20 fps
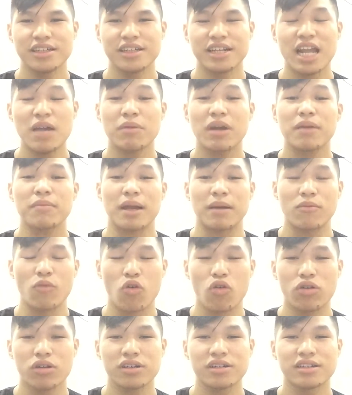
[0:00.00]
Nếu mà các bạn
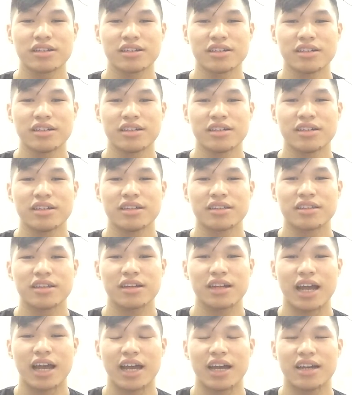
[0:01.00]
buồn,
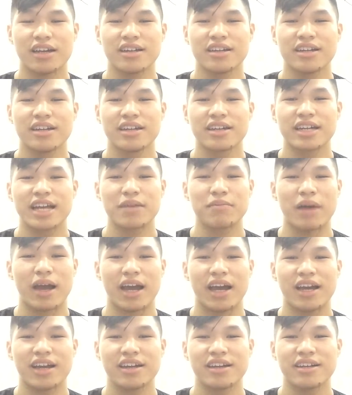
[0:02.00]
tức là các
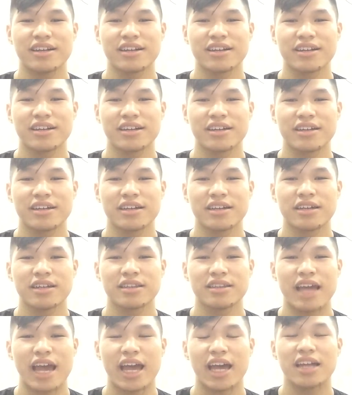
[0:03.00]
bạn
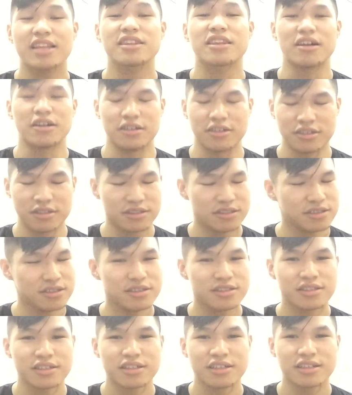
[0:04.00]
đang
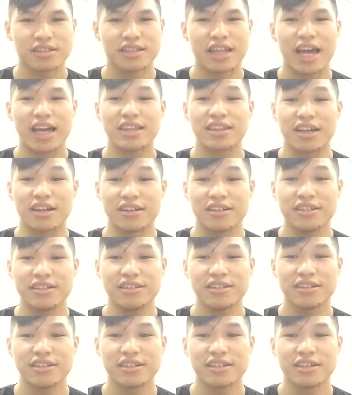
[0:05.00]

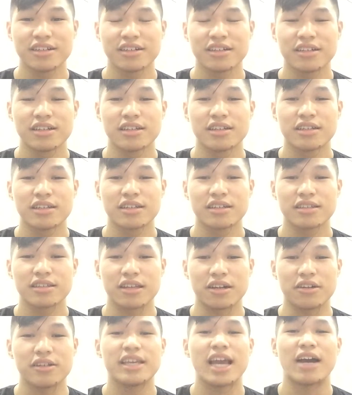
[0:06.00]

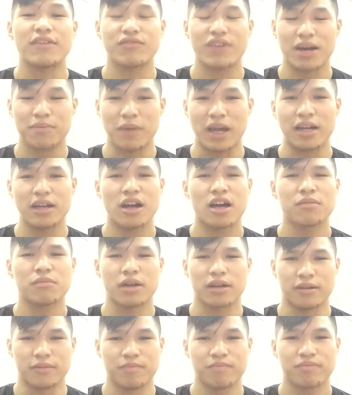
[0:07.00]
tự dằn vặt bản thân
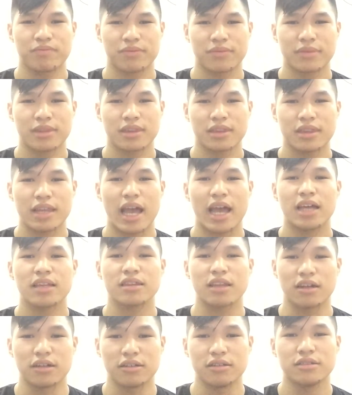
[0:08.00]
mình, đang
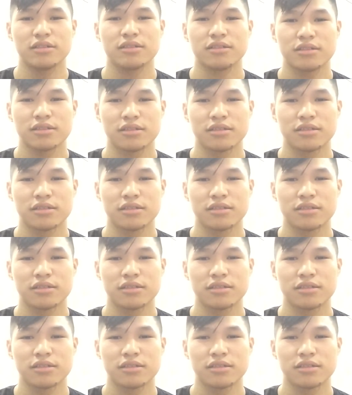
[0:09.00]
tự